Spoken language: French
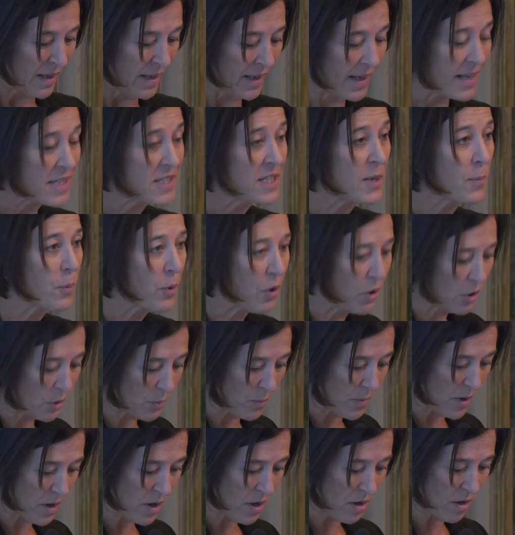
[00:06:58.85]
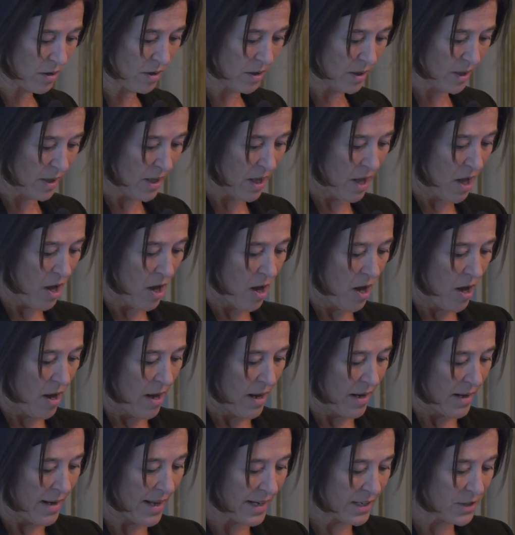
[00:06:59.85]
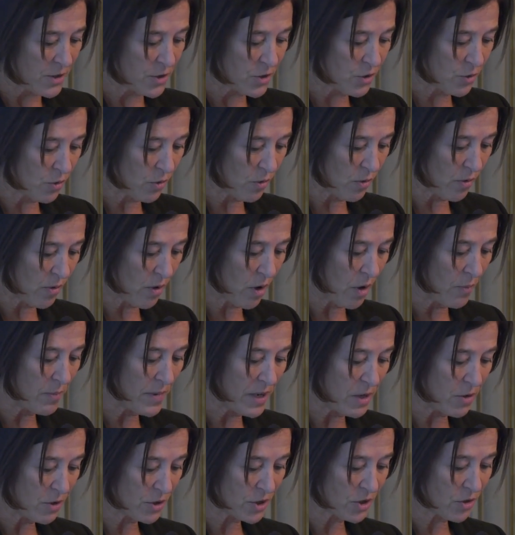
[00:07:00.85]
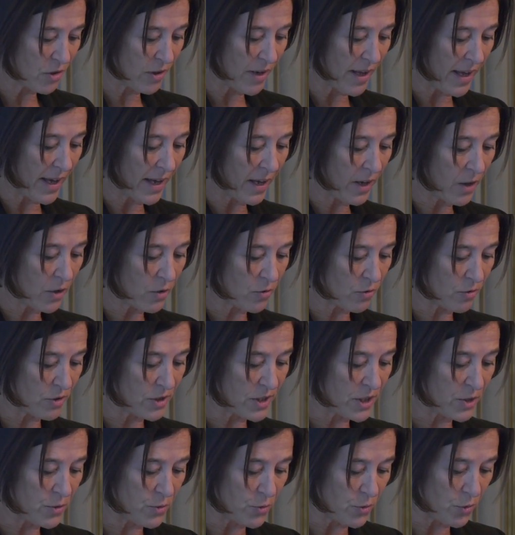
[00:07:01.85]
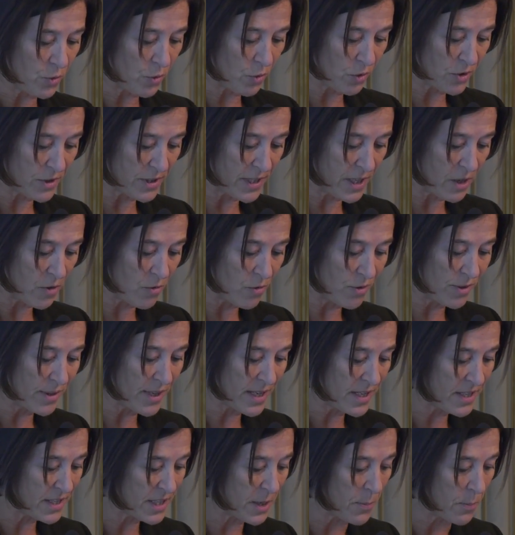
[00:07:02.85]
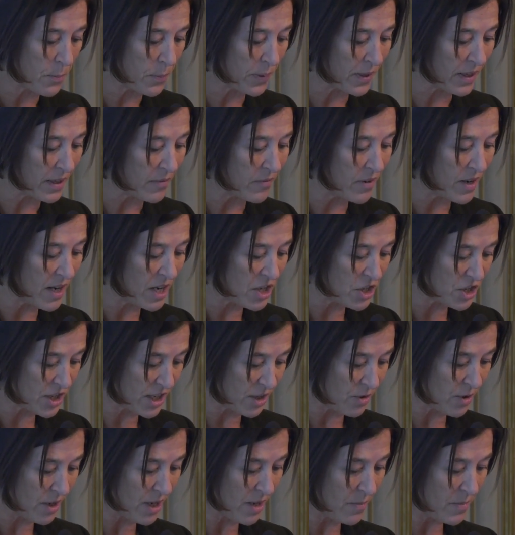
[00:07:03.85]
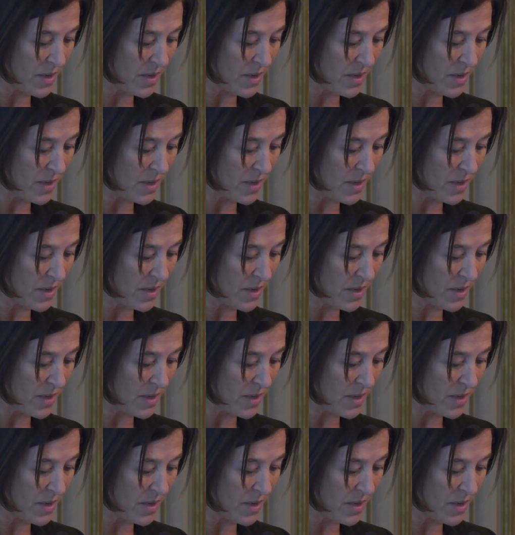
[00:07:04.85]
Réciproquement, l'action en milieu scolaire constitue aussi l'une des cibles privilégiées de la